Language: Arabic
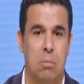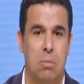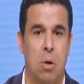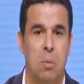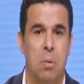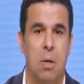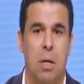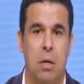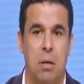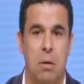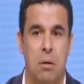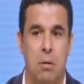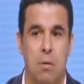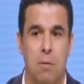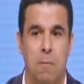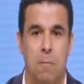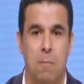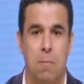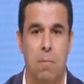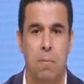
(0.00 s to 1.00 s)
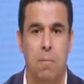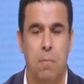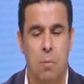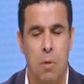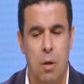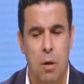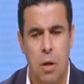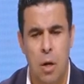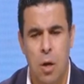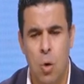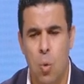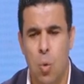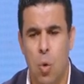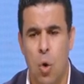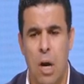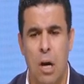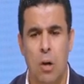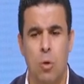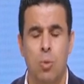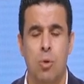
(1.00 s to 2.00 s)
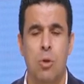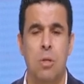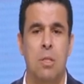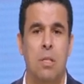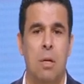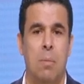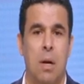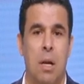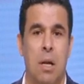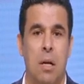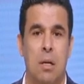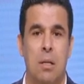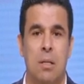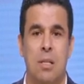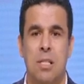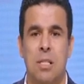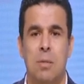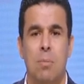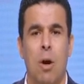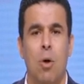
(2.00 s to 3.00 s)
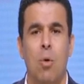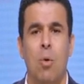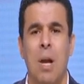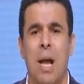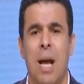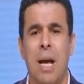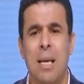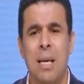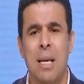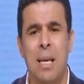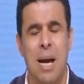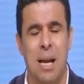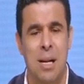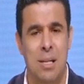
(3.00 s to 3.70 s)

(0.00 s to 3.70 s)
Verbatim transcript: طبيعي اوعى جمهور الزمالك تسمعوا لاي